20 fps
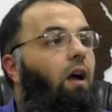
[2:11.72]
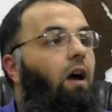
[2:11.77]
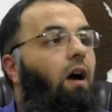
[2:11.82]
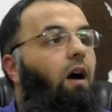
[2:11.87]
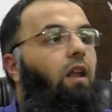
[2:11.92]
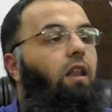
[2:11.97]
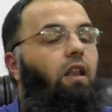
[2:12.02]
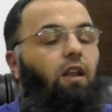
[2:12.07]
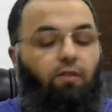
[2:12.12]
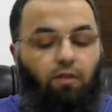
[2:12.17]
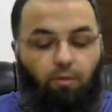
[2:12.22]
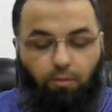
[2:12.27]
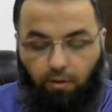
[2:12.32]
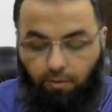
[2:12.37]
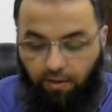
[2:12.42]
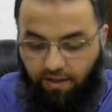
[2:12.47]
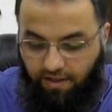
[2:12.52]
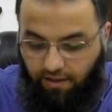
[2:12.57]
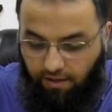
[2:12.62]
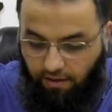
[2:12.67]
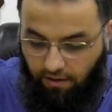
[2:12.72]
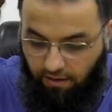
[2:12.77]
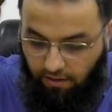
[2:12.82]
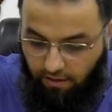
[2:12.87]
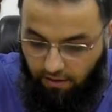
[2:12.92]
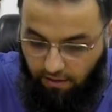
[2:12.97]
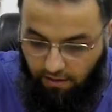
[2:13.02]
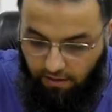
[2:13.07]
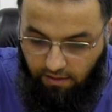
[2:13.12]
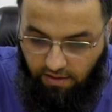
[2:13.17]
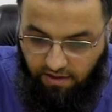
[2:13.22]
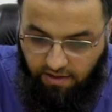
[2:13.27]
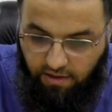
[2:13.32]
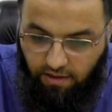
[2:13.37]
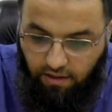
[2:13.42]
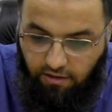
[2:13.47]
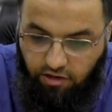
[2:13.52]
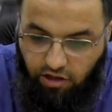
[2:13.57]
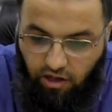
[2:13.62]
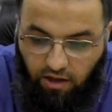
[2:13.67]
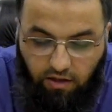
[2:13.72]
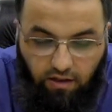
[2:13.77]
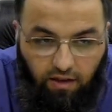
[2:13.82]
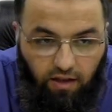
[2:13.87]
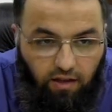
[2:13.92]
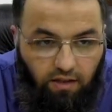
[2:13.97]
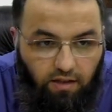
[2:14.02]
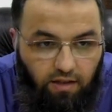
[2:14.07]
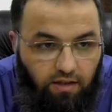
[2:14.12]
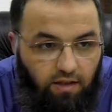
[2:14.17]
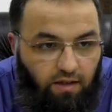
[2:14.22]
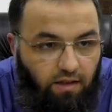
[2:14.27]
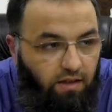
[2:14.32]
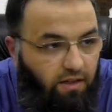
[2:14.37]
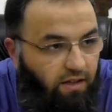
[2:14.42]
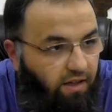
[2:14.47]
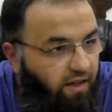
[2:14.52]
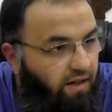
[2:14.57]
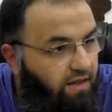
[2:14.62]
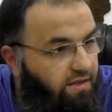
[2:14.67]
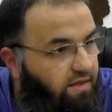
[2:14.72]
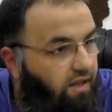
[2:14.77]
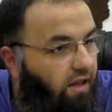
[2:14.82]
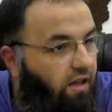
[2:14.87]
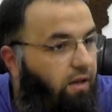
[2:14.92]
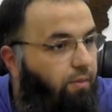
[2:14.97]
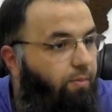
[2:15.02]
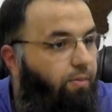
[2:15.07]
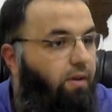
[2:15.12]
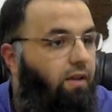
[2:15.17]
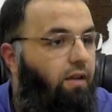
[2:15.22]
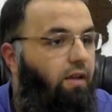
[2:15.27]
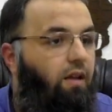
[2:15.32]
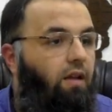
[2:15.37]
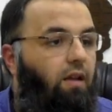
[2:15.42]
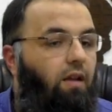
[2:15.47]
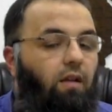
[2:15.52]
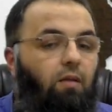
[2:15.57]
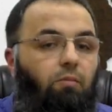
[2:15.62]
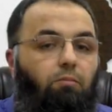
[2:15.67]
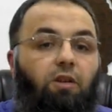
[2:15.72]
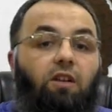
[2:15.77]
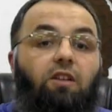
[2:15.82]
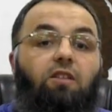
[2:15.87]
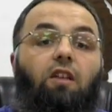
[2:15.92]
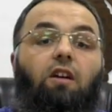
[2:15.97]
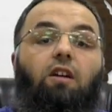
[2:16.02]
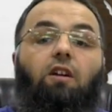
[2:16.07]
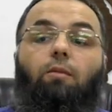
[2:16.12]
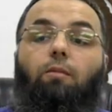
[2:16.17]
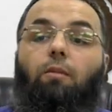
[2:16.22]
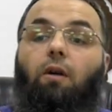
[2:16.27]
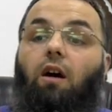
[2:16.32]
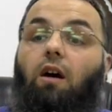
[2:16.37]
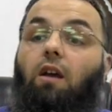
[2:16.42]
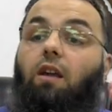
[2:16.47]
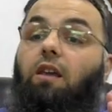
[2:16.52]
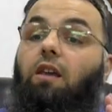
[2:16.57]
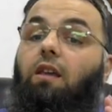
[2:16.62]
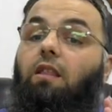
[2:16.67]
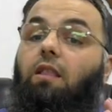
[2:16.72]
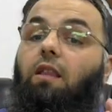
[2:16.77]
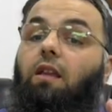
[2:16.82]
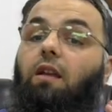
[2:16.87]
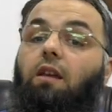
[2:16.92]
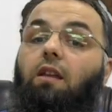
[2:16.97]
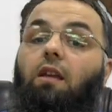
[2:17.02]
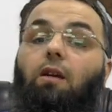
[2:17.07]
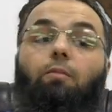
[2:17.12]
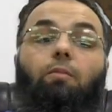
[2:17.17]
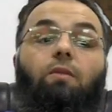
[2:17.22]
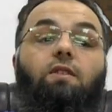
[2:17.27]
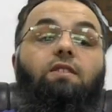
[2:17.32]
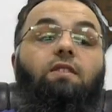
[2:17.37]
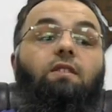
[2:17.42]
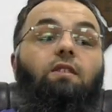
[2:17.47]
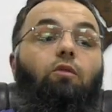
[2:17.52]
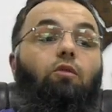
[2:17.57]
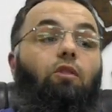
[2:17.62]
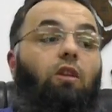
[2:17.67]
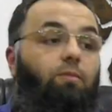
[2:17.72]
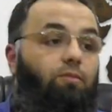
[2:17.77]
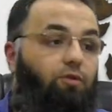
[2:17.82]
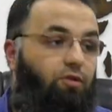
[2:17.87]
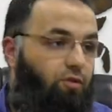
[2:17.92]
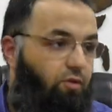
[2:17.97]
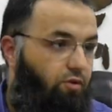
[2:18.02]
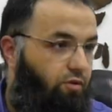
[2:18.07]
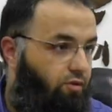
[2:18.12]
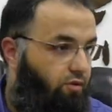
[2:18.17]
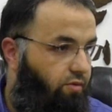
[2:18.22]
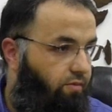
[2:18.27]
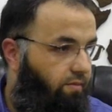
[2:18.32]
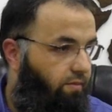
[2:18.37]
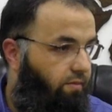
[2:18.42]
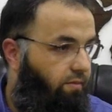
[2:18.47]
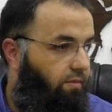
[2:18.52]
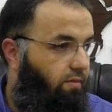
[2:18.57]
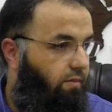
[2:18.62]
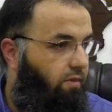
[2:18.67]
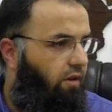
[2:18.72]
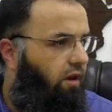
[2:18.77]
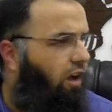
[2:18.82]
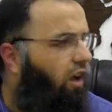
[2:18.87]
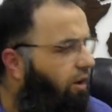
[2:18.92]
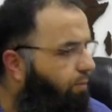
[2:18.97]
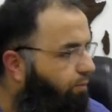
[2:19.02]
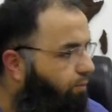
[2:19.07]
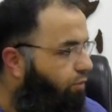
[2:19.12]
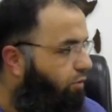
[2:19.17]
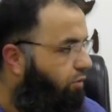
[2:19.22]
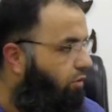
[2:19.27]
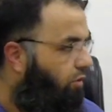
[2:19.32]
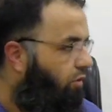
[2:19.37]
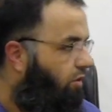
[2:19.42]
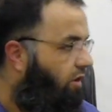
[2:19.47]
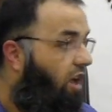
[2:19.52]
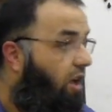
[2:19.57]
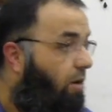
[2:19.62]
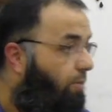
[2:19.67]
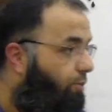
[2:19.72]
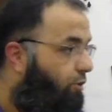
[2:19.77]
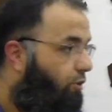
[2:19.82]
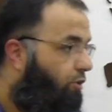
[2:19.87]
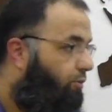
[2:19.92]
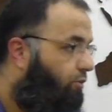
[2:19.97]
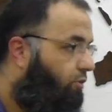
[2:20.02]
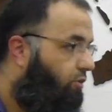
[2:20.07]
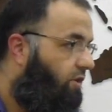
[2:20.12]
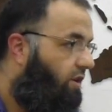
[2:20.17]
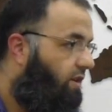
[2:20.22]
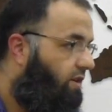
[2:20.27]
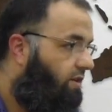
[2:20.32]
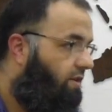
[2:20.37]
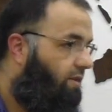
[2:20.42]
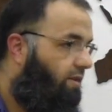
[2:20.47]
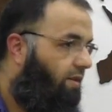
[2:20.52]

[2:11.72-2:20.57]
anne ve babasının seccadeyi yere serip bir takım hareketler yapmasını önemsiyor. Garip buluyor. Ne yapıyor bunlar?